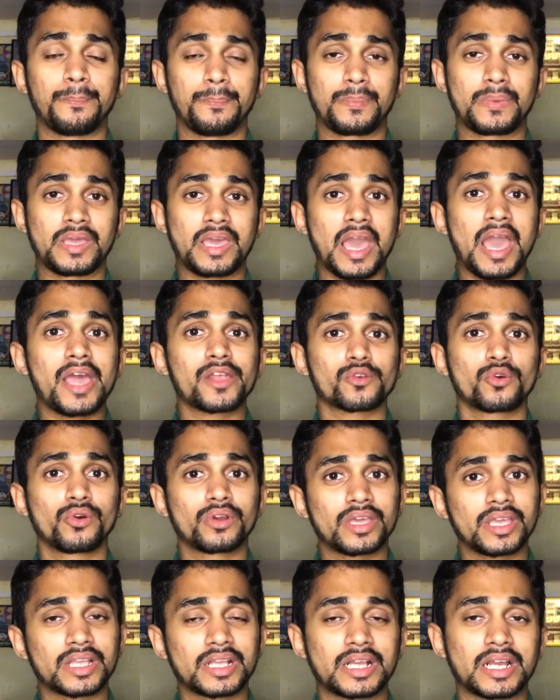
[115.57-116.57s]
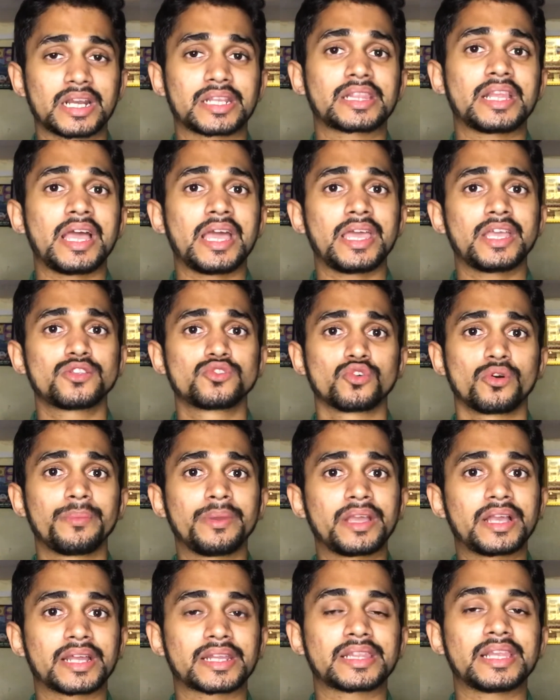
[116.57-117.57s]
केयर होके करना है जो भी
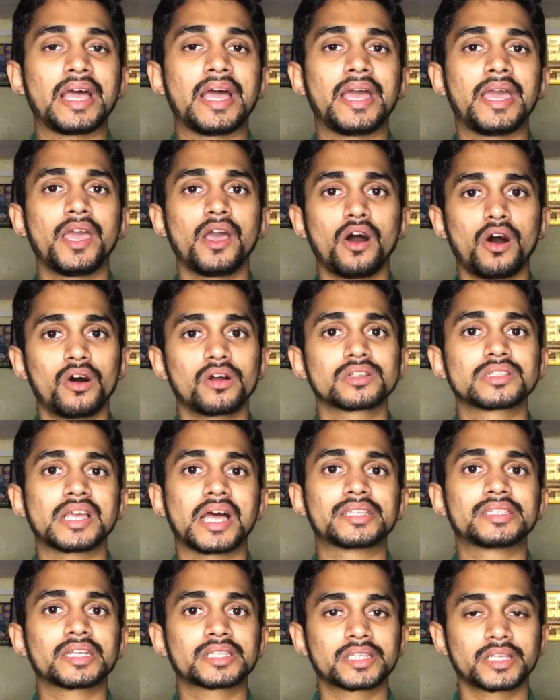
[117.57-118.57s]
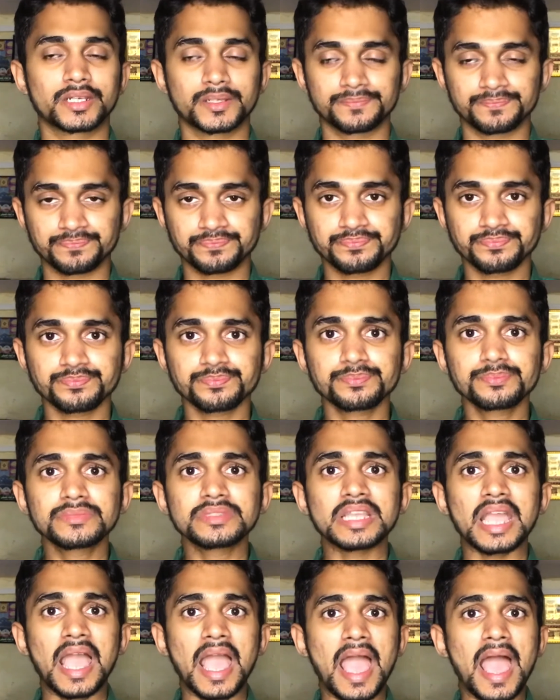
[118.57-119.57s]
करना है और ज़्यादातर
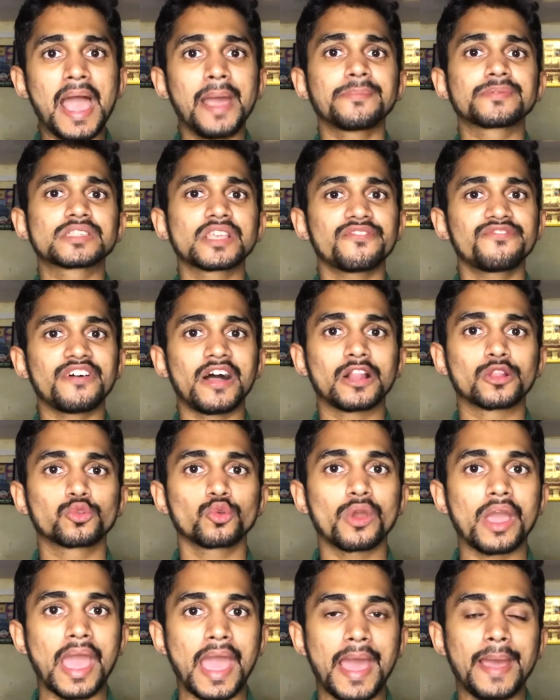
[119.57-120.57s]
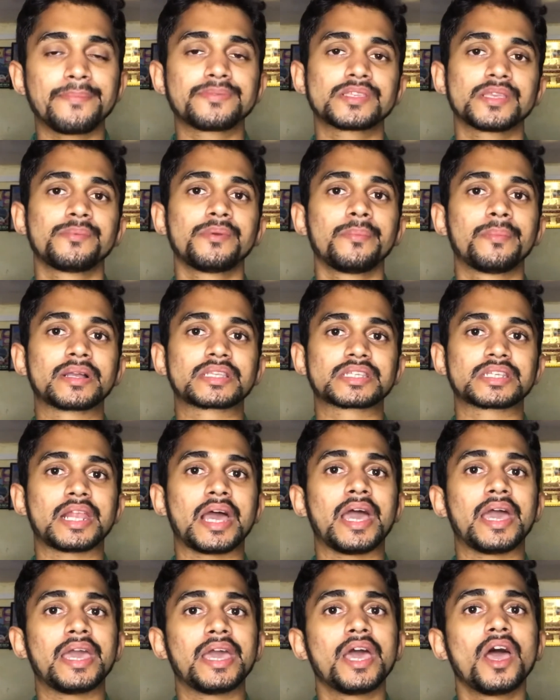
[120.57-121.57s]
ऐप से फालतू ऐप से भी बचना
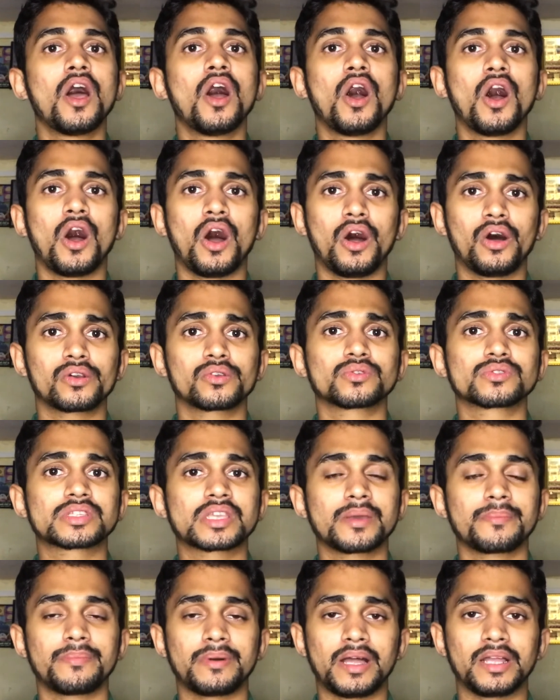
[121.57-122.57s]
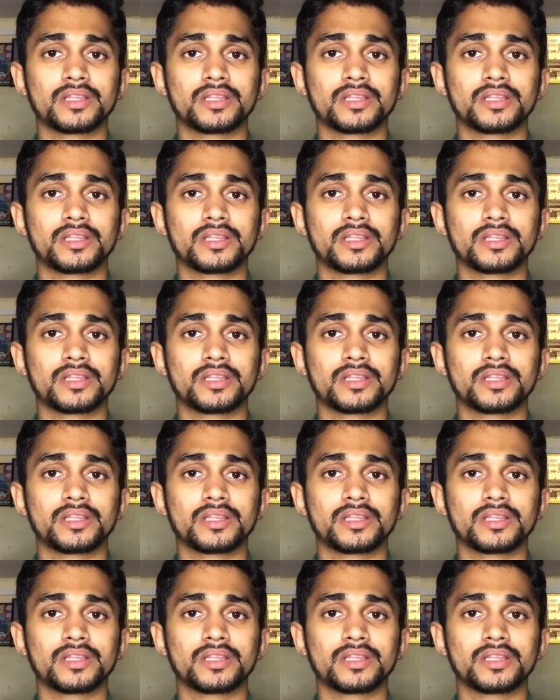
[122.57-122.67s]
है और उसके बाद